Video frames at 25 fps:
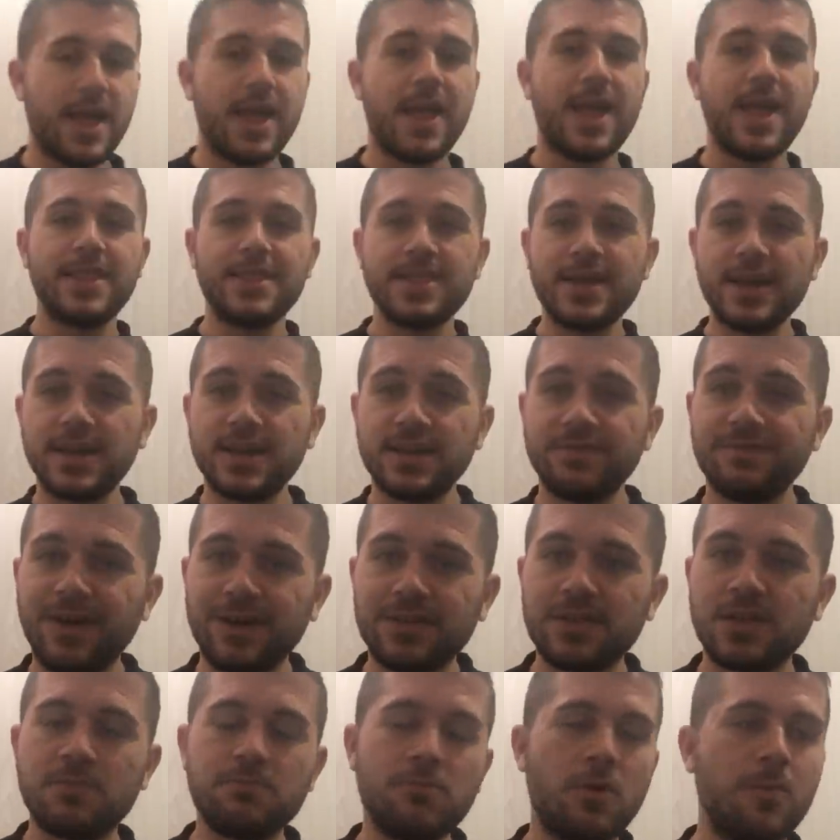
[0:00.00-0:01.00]
Ed è
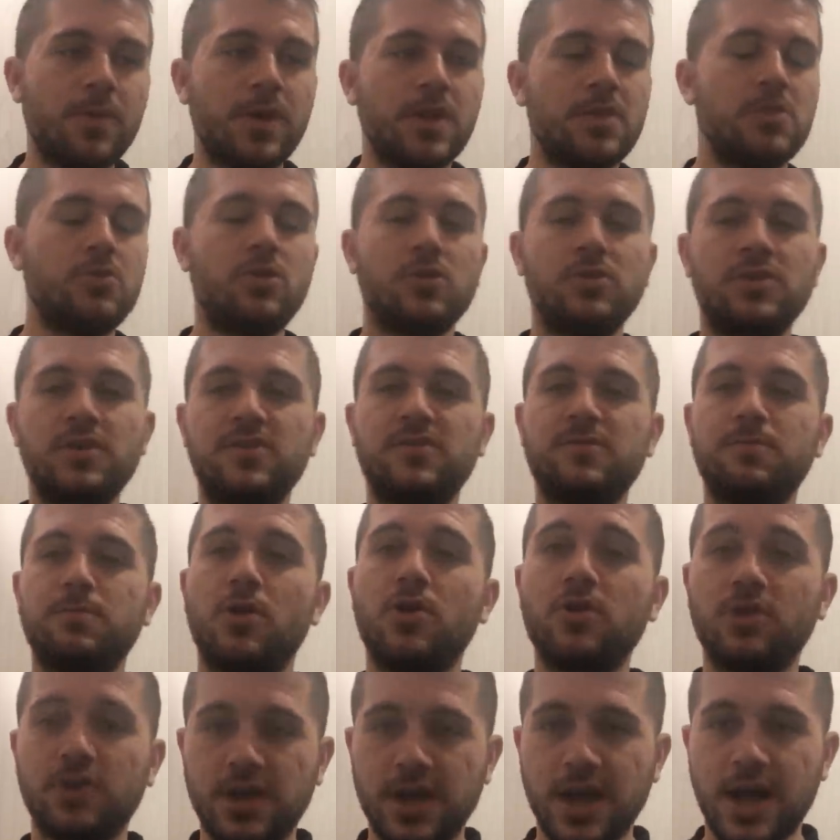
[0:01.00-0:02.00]
arrivato il momento di
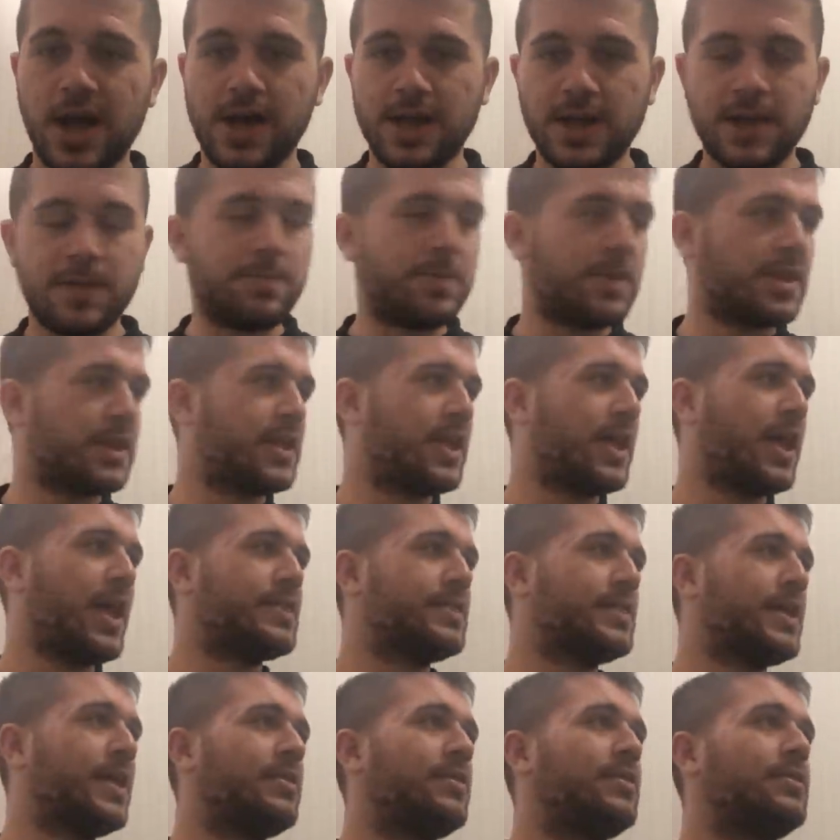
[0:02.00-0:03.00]
sbroccare
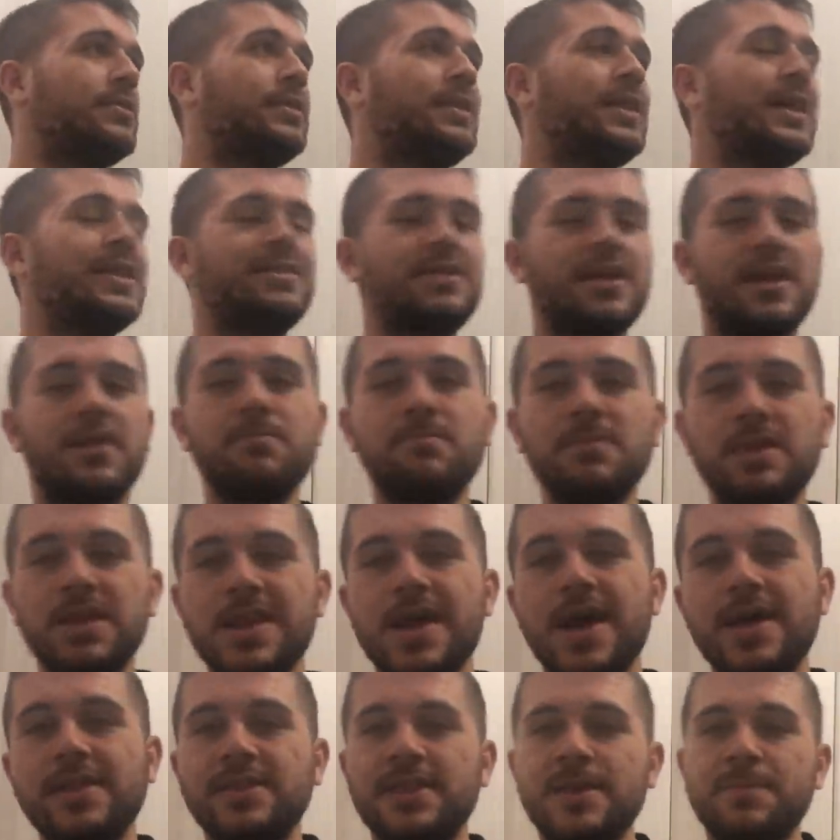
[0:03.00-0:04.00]
perché de-
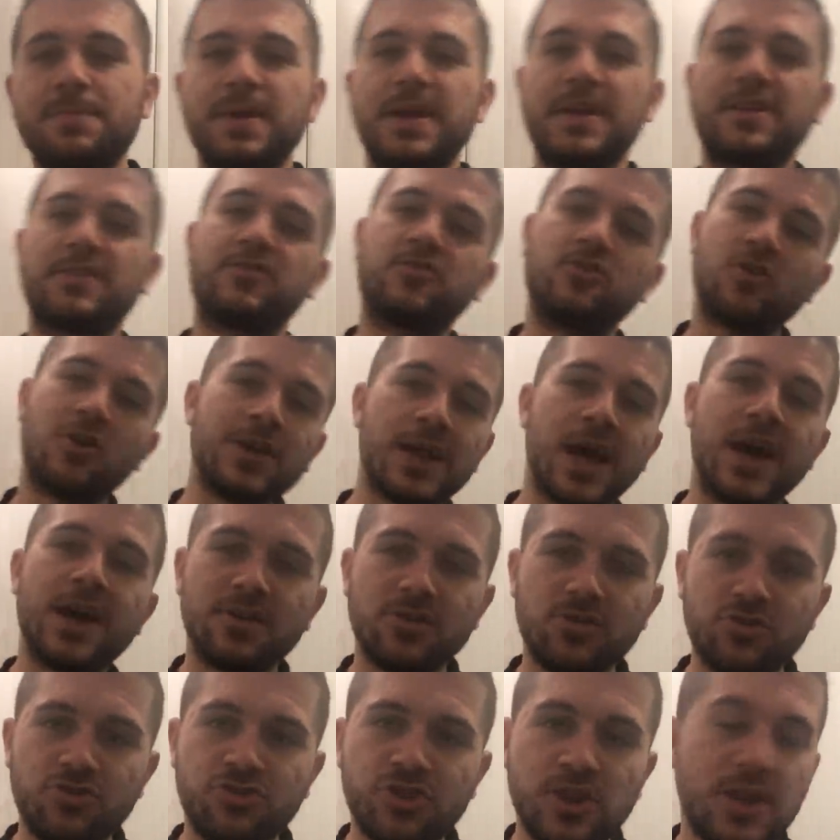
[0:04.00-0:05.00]
determinati
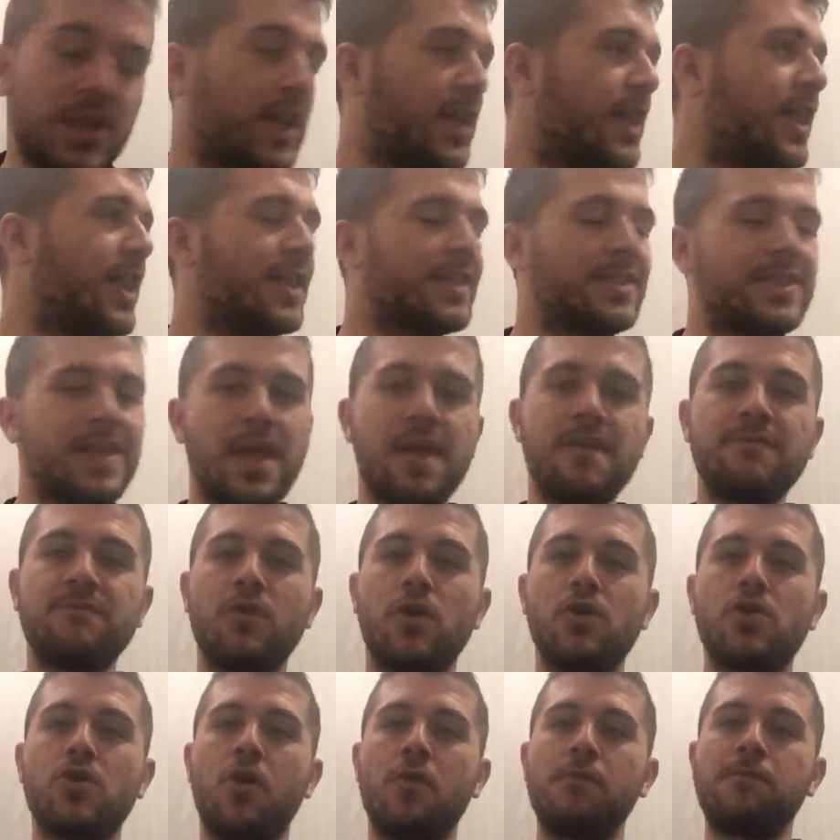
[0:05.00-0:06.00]
personaggi la
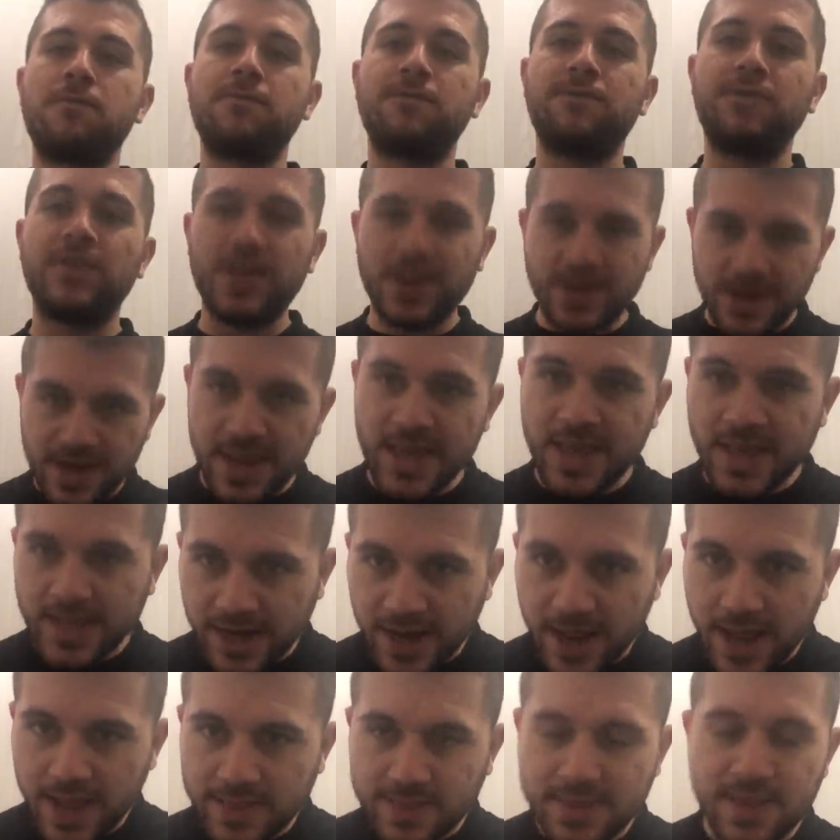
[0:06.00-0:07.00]
devono
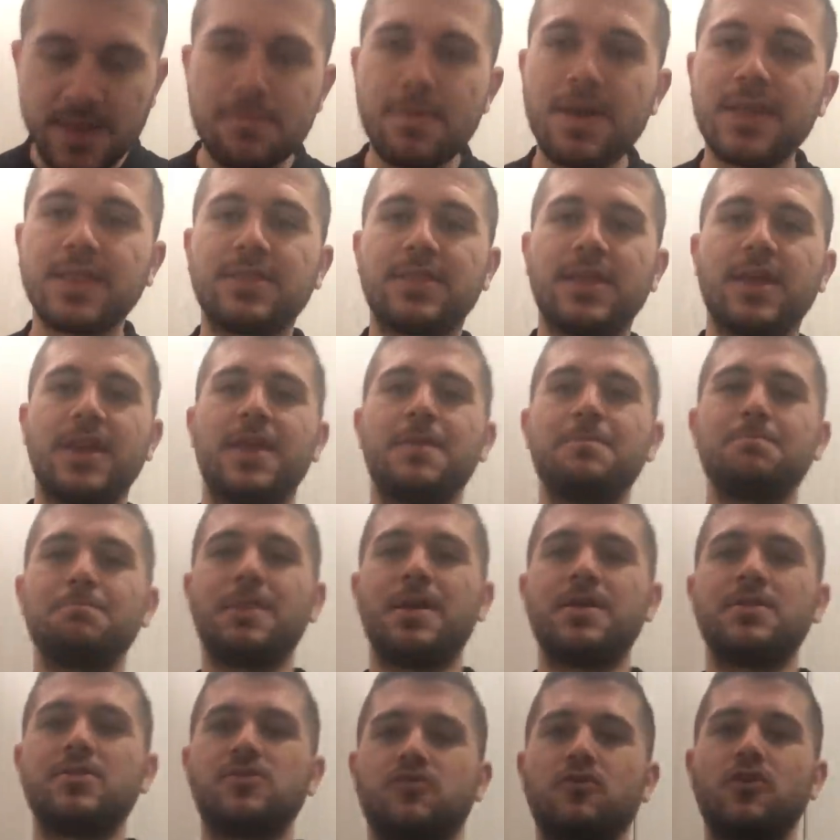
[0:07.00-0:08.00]
finire di mettere in
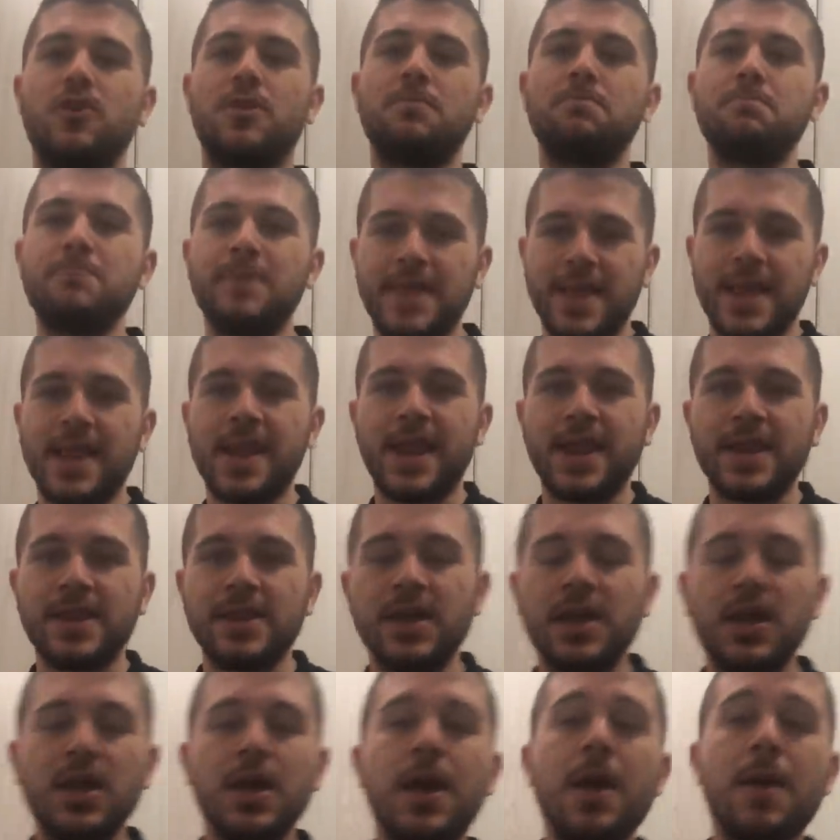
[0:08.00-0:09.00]
mezzo il
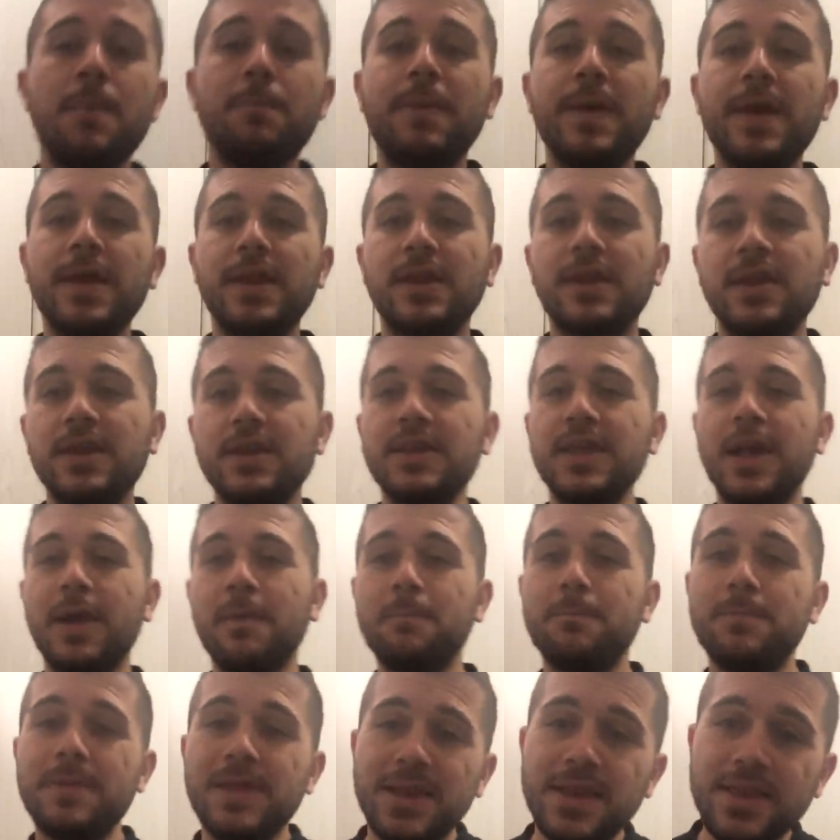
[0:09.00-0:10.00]
Milan per
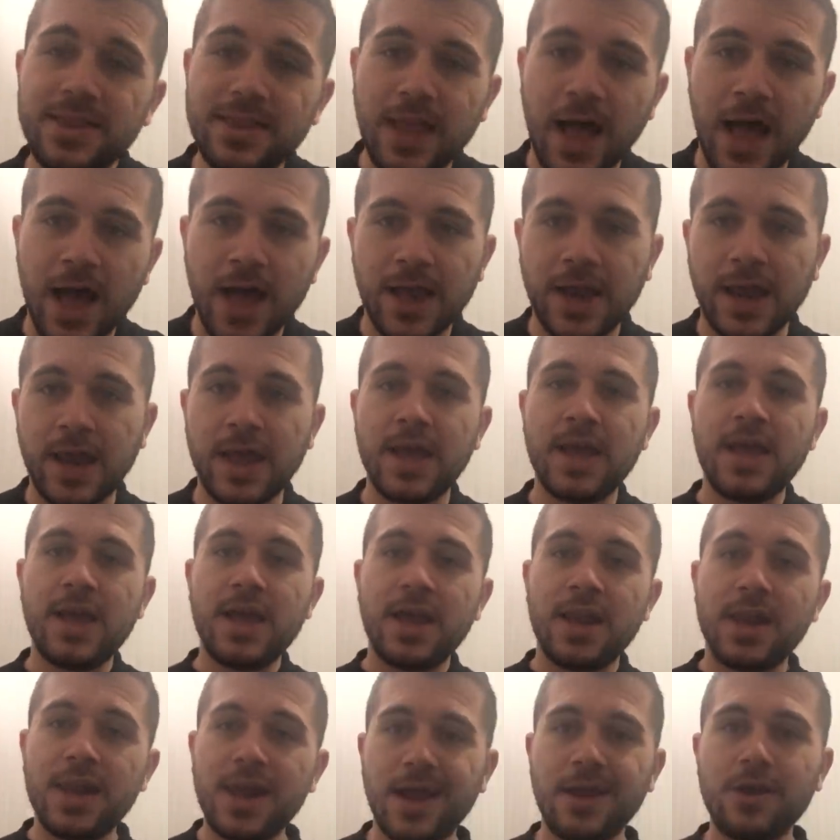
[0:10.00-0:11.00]
riabilitare
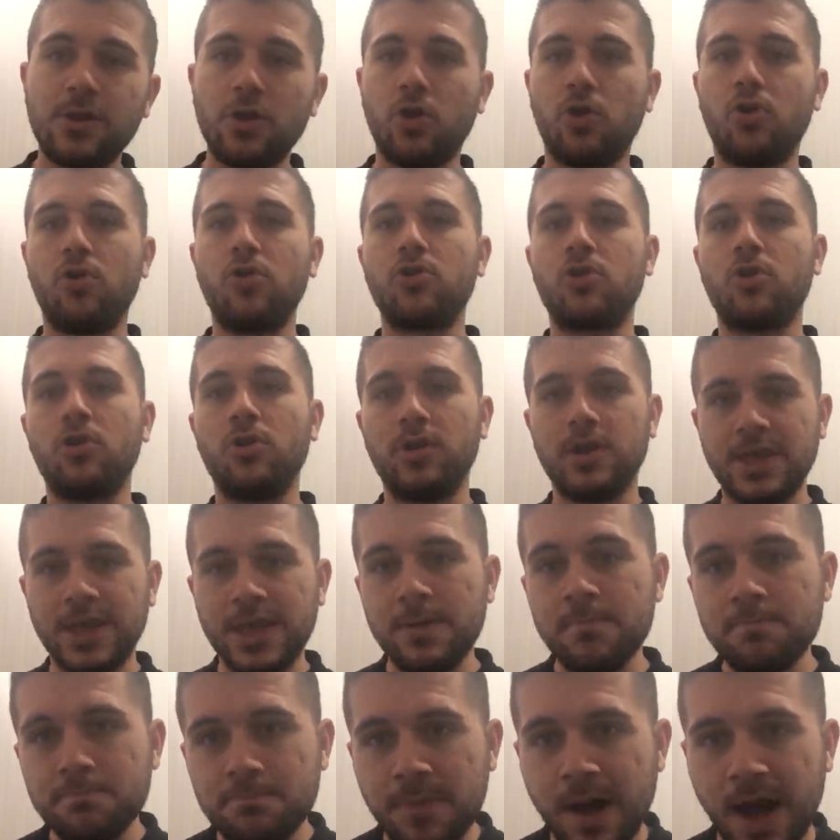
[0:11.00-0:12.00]
la loro
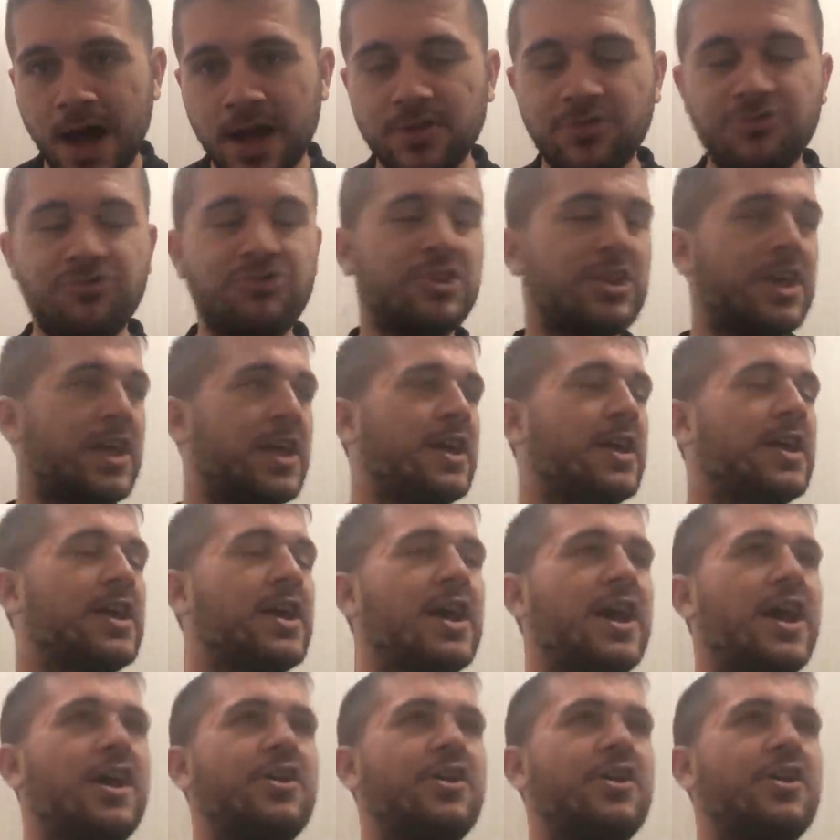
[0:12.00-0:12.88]
immagine.